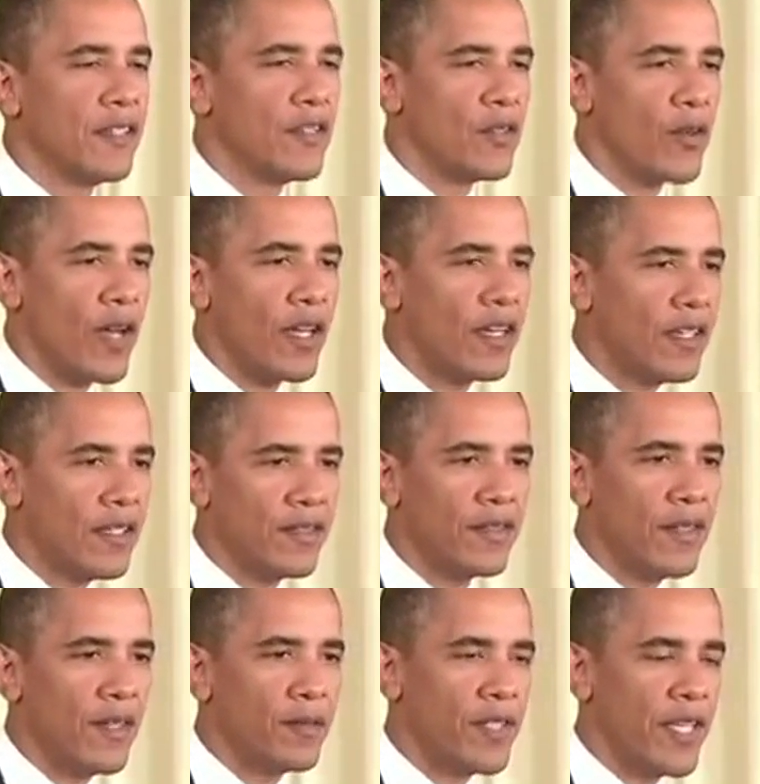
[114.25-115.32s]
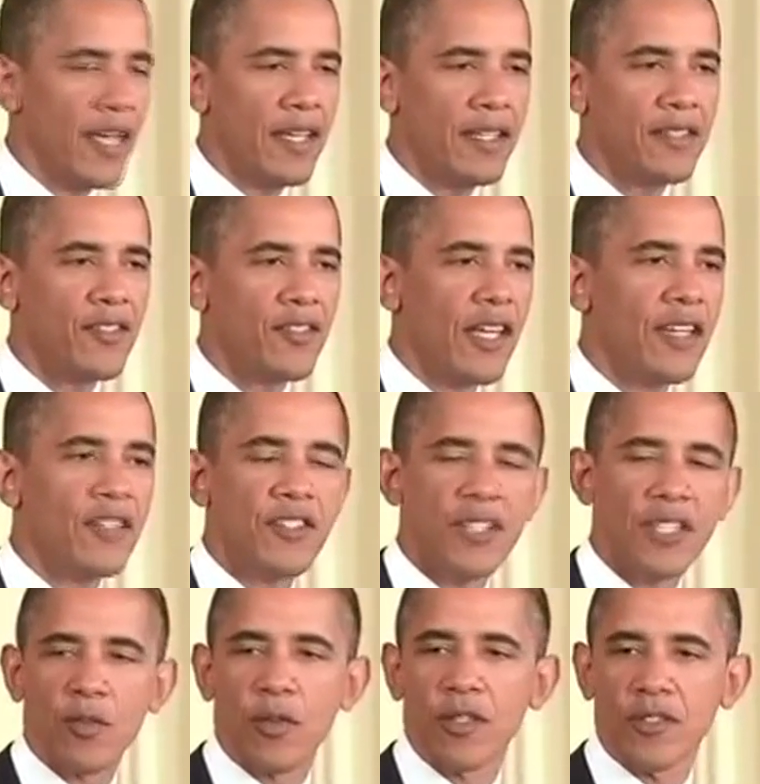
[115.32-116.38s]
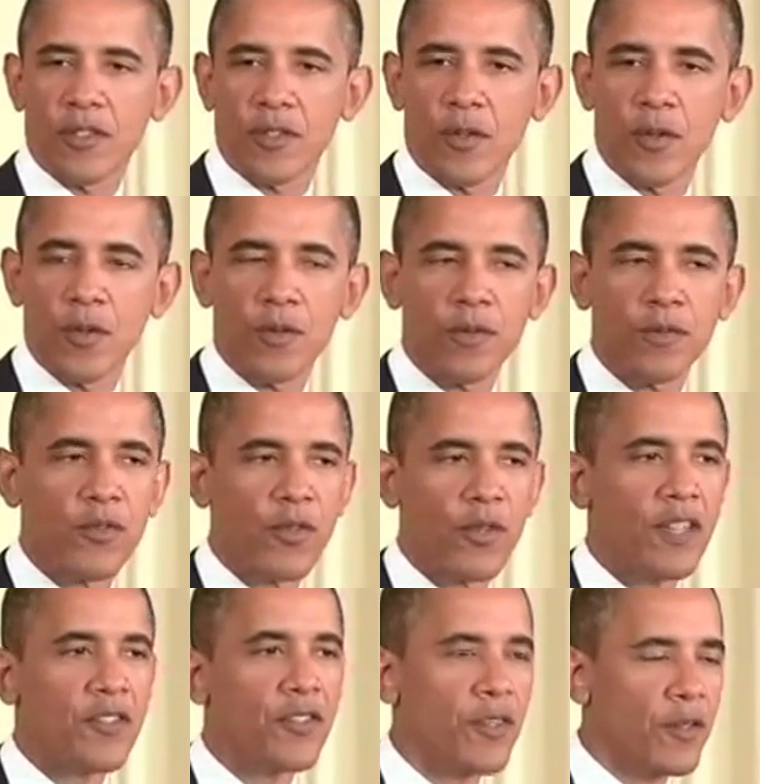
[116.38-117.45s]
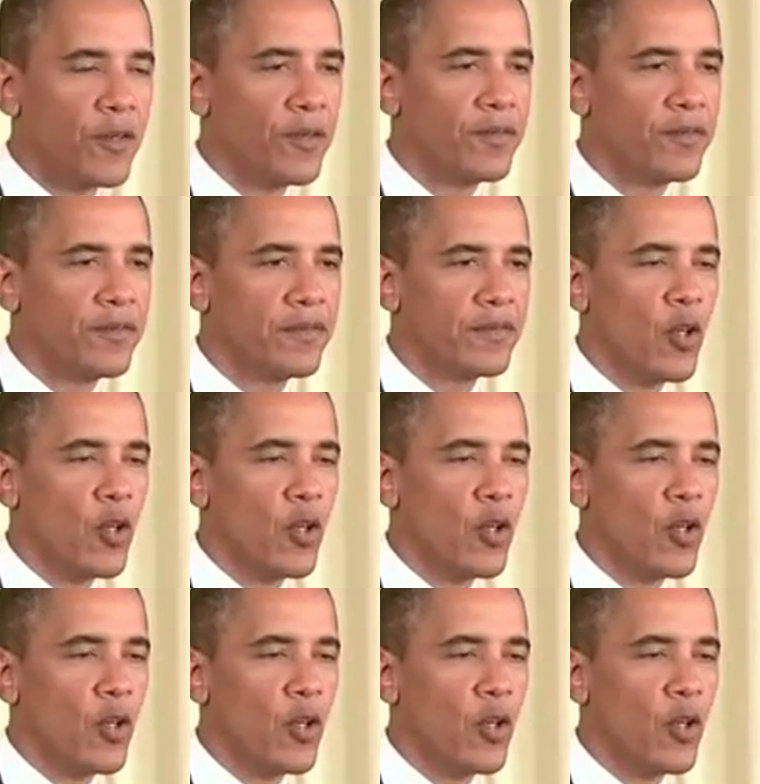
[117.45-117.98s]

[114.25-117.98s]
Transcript: dass wir heute eher verletzlich sind durch Lücken in unseren Informationssystemen.